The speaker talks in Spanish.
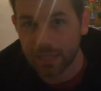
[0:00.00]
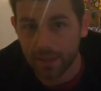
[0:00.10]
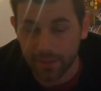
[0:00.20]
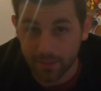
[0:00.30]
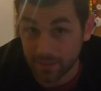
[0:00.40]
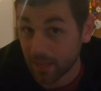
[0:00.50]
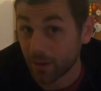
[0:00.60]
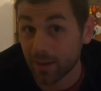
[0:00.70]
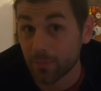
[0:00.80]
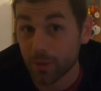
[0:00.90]
la tarde. Hasta
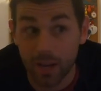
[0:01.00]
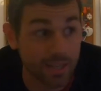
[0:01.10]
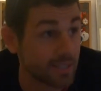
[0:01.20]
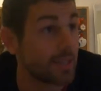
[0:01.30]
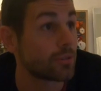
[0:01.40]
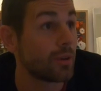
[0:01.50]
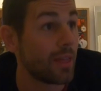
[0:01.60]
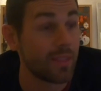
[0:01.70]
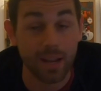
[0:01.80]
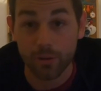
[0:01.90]
ahora que hemos llegado a casa ya son
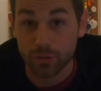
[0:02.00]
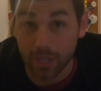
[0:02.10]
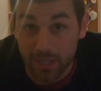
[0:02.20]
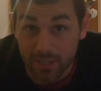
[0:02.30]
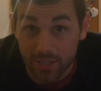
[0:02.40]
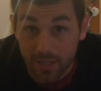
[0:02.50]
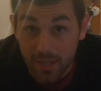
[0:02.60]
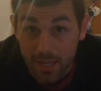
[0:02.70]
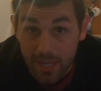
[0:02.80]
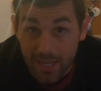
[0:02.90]
las 10 de la noche casi.
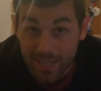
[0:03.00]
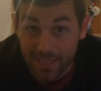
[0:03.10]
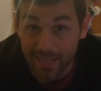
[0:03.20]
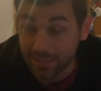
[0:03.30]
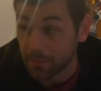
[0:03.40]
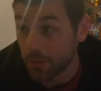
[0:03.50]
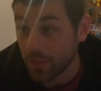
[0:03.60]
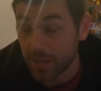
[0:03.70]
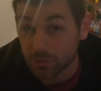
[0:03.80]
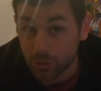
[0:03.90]
Así que nada, terminamos
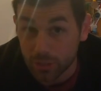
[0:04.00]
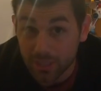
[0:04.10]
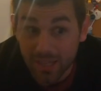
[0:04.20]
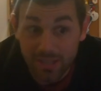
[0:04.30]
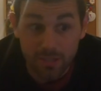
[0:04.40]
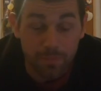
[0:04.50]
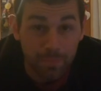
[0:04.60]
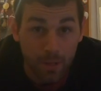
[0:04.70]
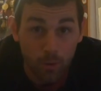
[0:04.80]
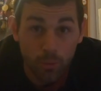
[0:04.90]
de hacer las tortitas.
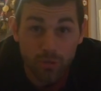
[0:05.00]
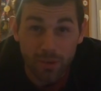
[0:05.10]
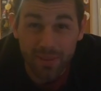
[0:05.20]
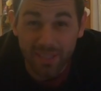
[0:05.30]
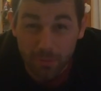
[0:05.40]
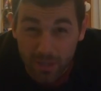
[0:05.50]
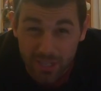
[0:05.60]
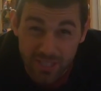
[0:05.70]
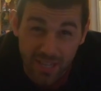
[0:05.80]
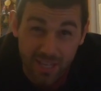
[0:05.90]
Lo bueno es que mañana tenemos
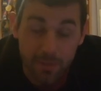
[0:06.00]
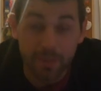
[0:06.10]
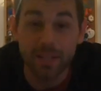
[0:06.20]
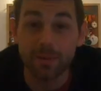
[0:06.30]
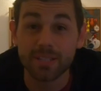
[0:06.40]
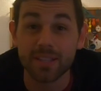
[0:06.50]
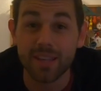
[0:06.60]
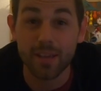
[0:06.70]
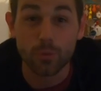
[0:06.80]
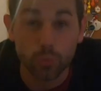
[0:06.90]
casi día libre, mañana va a ser
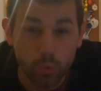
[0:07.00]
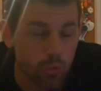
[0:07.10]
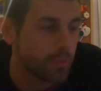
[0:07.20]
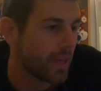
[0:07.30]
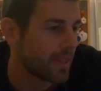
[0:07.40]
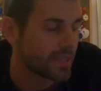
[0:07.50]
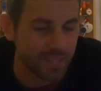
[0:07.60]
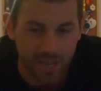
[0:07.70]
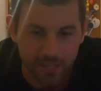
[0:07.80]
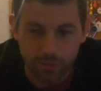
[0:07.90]
día de YouTube, día de
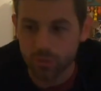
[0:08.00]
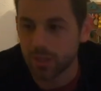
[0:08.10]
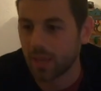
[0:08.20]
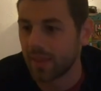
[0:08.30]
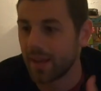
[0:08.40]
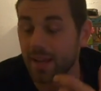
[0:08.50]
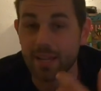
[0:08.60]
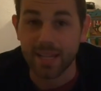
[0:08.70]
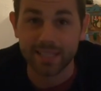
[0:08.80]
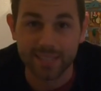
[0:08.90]
descanso, día de
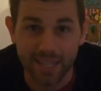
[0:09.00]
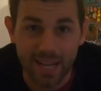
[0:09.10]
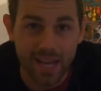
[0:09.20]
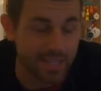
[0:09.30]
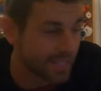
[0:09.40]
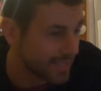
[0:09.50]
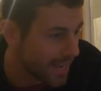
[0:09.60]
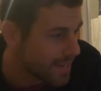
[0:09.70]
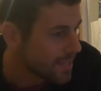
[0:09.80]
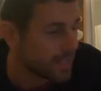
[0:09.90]
entrenar y de
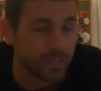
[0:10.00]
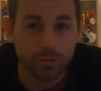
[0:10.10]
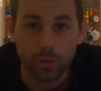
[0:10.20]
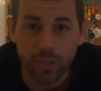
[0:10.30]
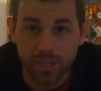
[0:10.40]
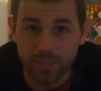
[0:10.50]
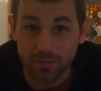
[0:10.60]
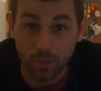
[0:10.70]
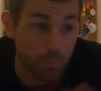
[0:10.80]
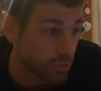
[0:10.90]
tal.
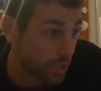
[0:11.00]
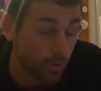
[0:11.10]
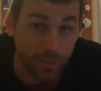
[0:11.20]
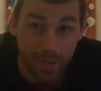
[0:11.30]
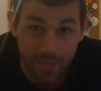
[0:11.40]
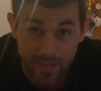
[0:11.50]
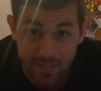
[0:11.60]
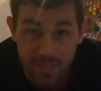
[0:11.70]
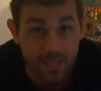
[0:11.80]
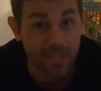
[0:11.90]
Entonces tengo muchas
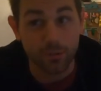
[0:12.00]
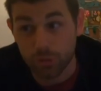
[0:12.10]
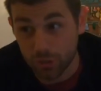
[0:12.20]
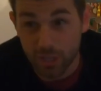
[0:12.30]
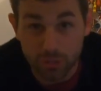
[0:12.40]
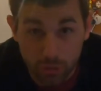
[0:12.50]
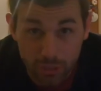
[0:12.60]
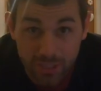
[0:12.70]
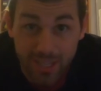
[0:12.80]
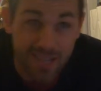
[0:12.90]
novedades. Así que os deseo las
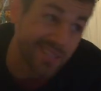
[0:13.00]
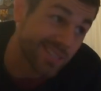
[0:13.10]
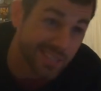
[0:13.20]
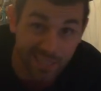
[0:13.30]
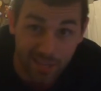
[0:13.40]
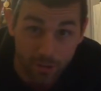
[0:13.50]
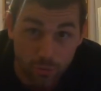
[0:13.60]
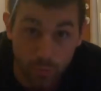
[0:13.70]
tortitas y ahora os